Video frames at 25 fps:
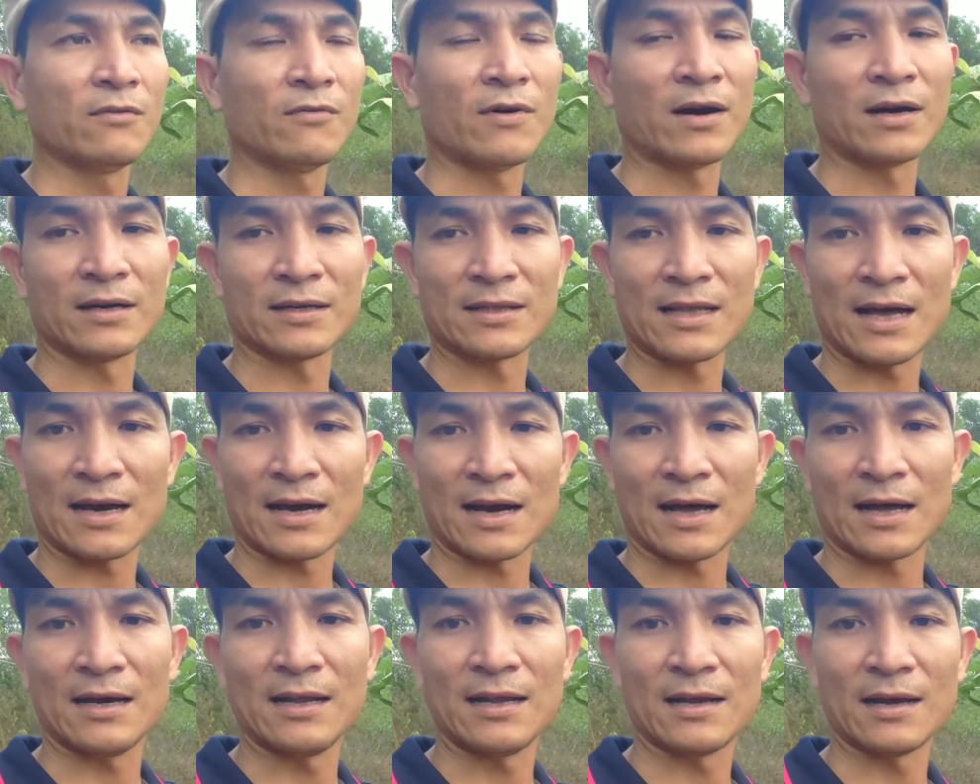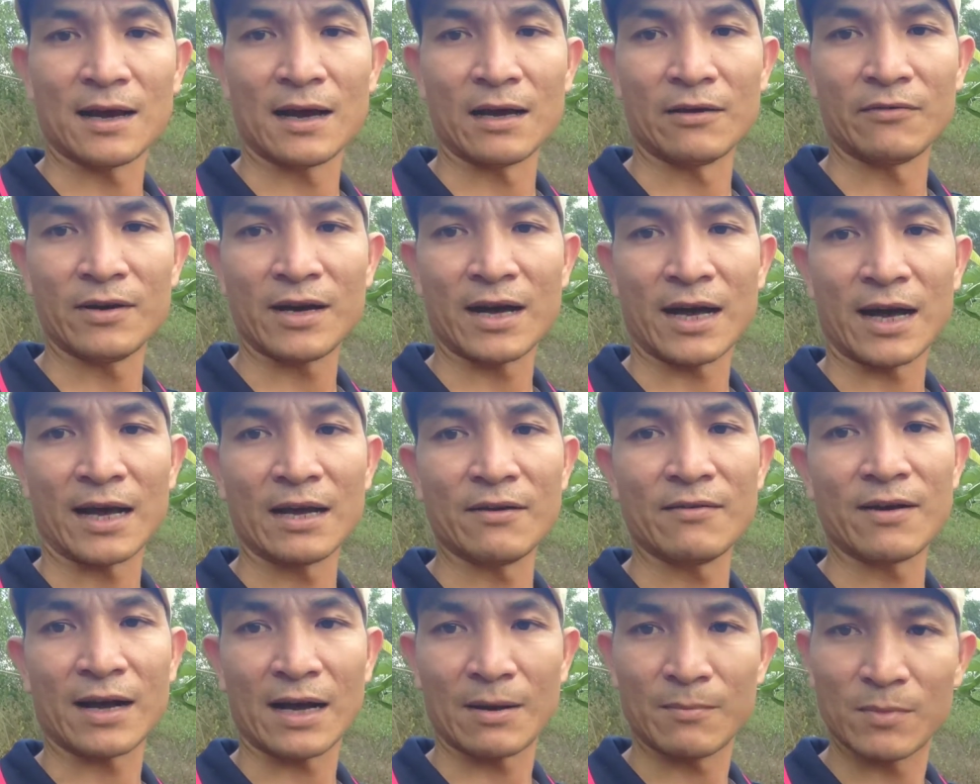và người ta đã liên hệ với
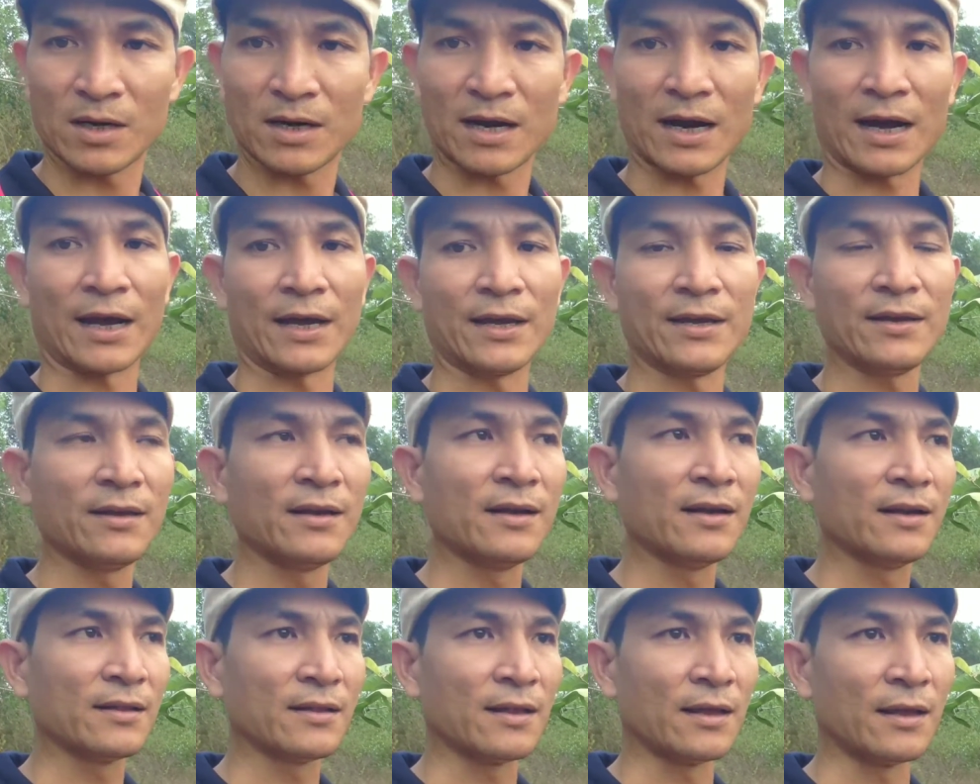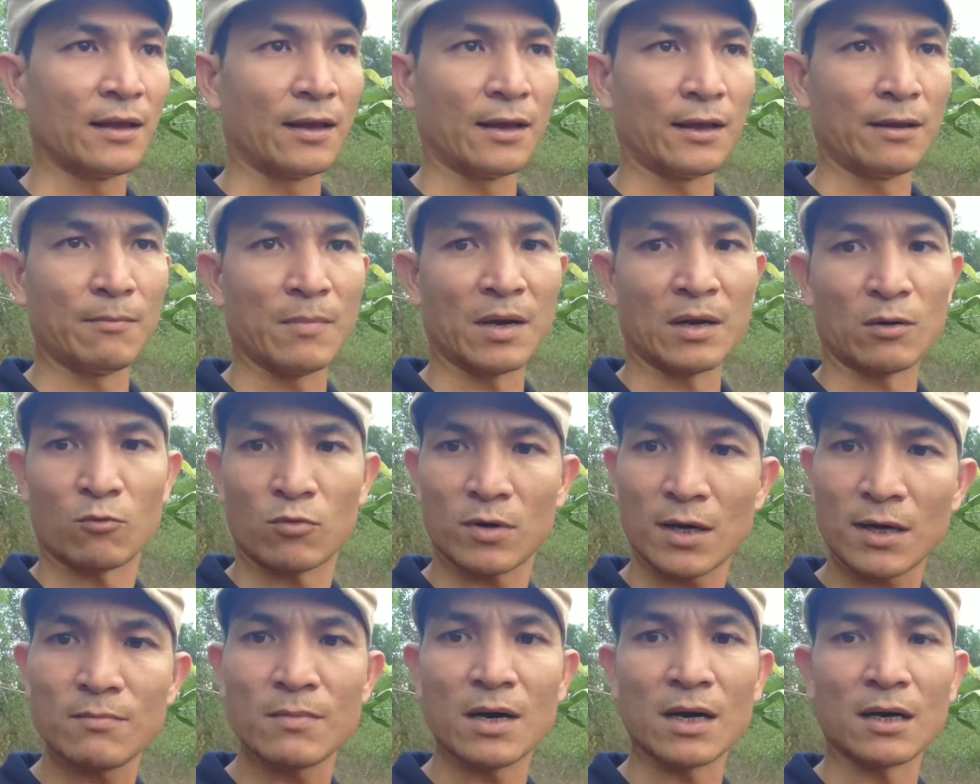Hải và cảm ơn Hải thì mình
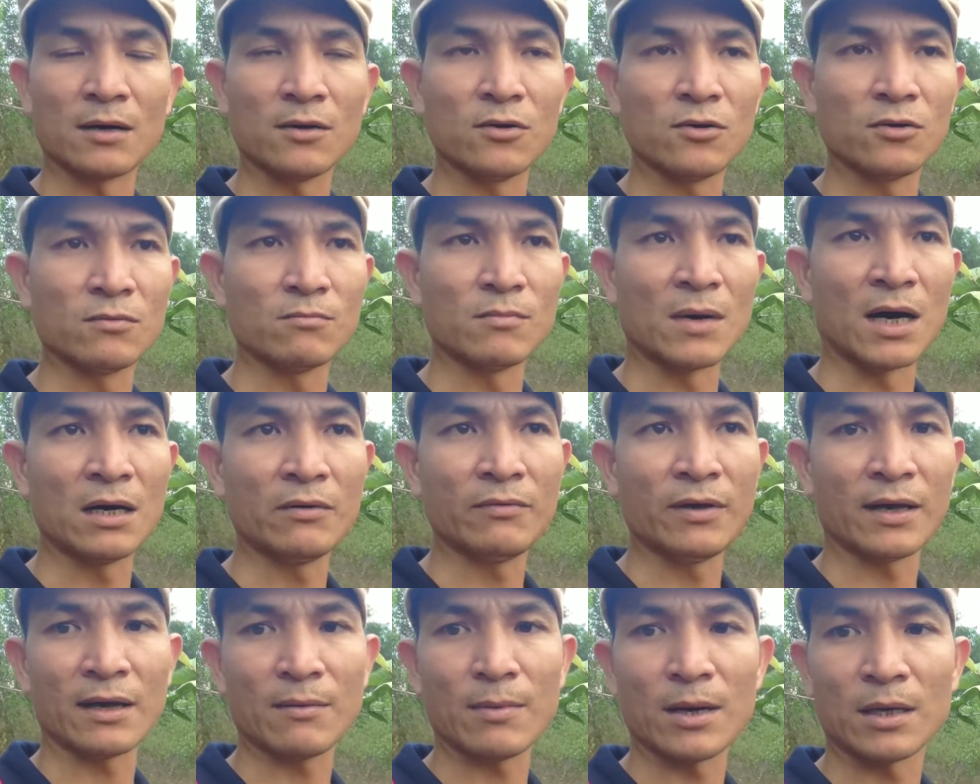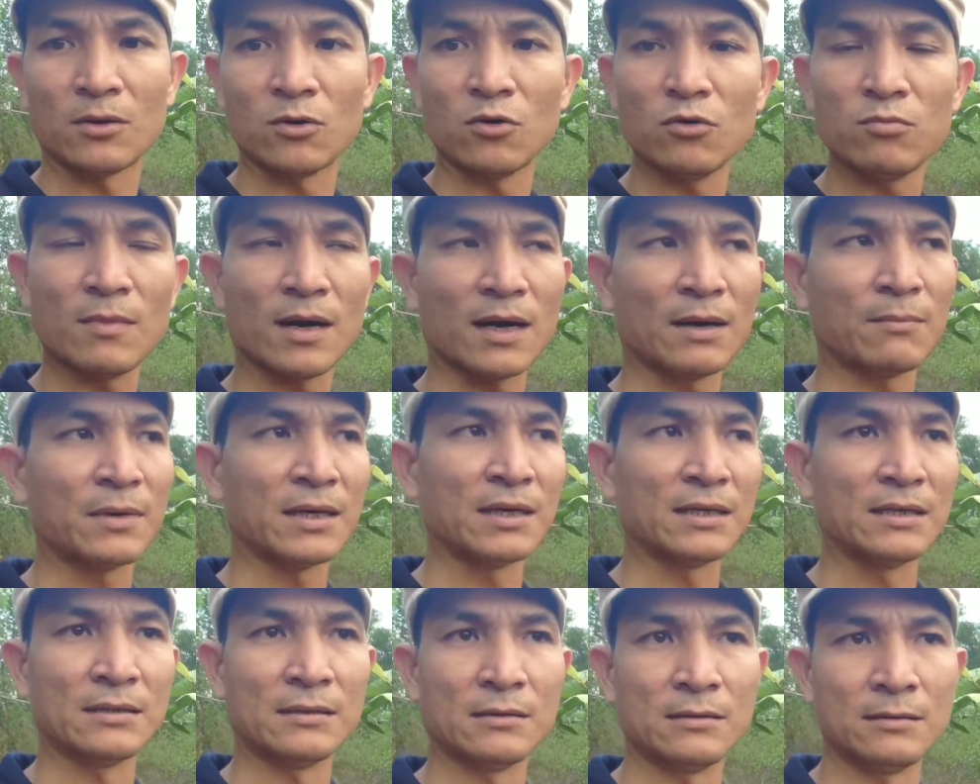cũng rất mừng luôn bởi vì cái bài thuốc mà
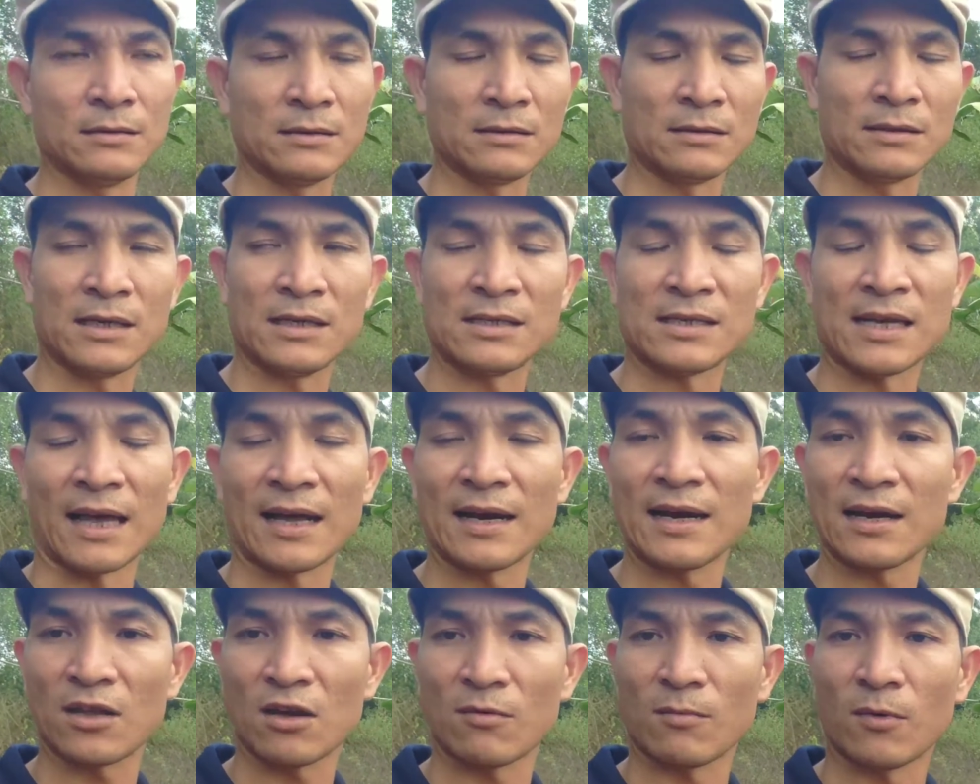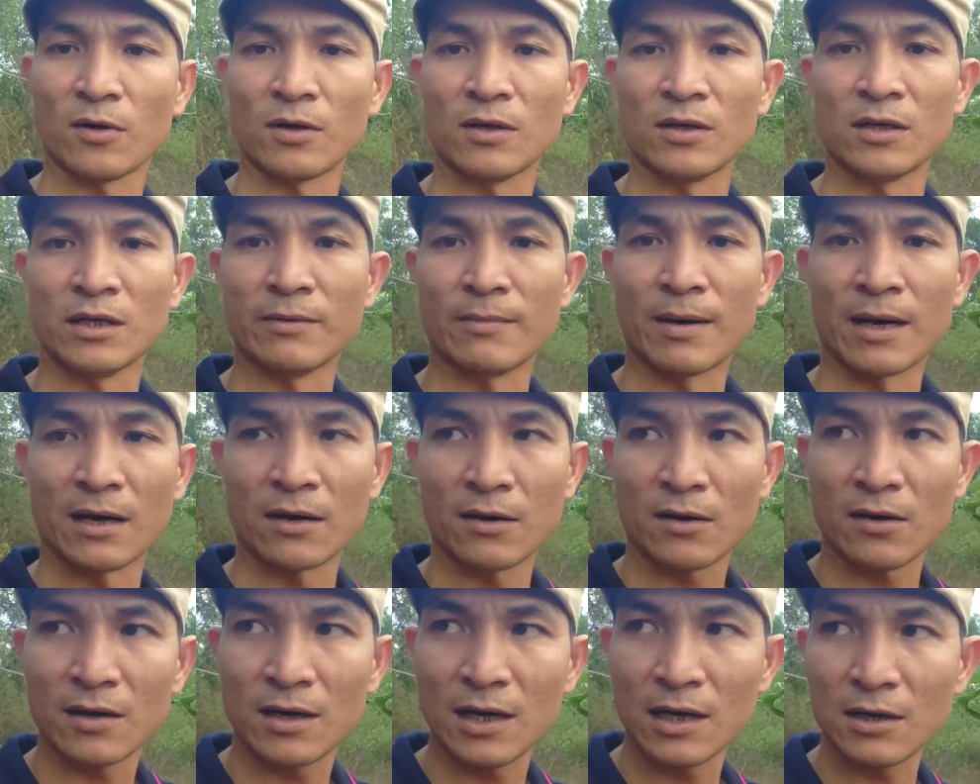mình chia sẻ ra cho mọi người mà
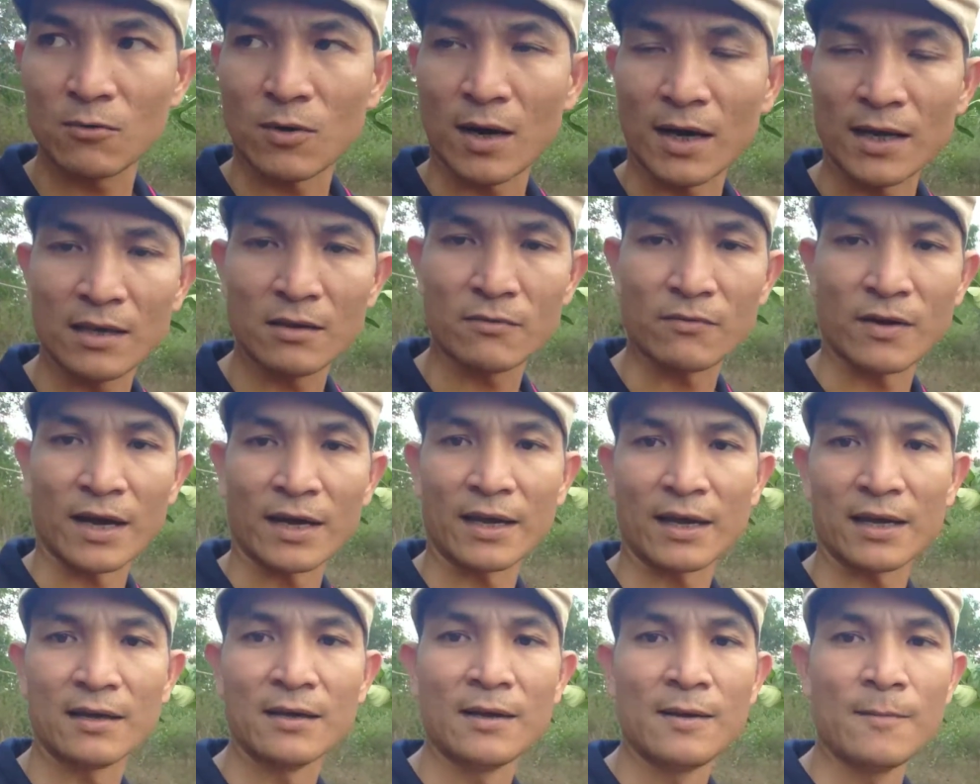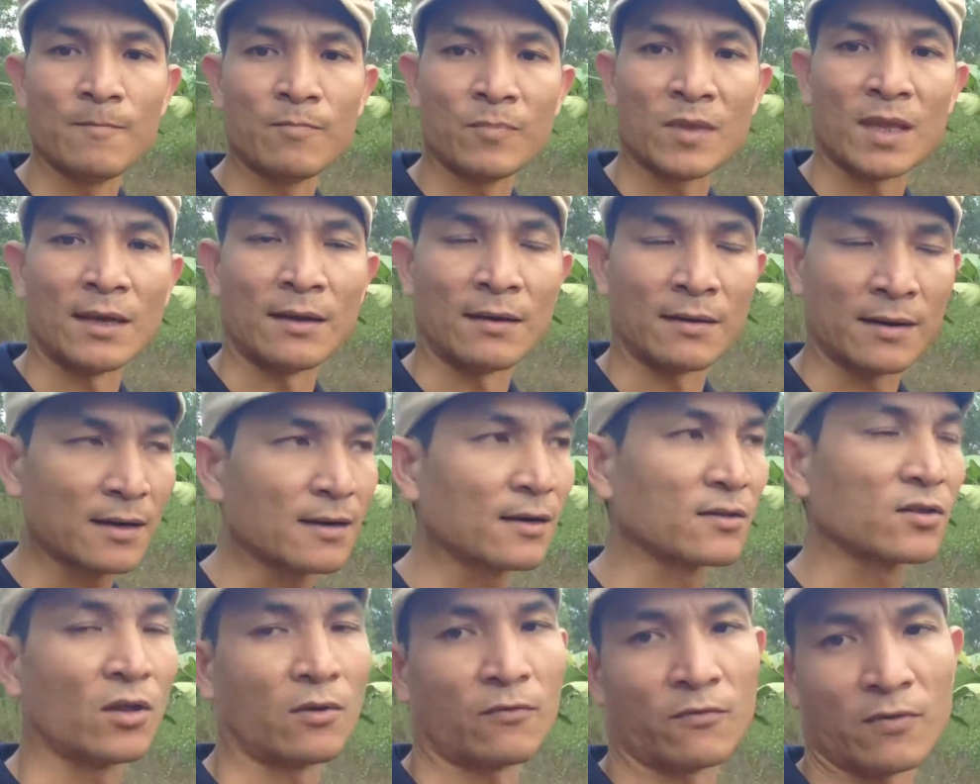nó có kết quả như vậy á, thì
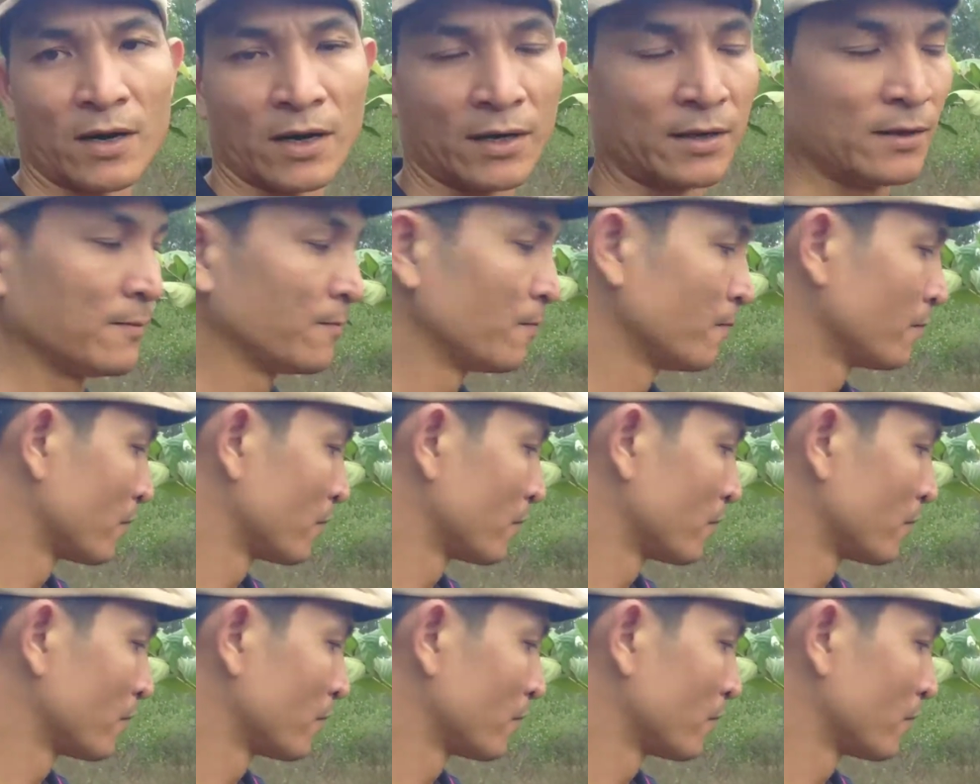rất là tuyệt vời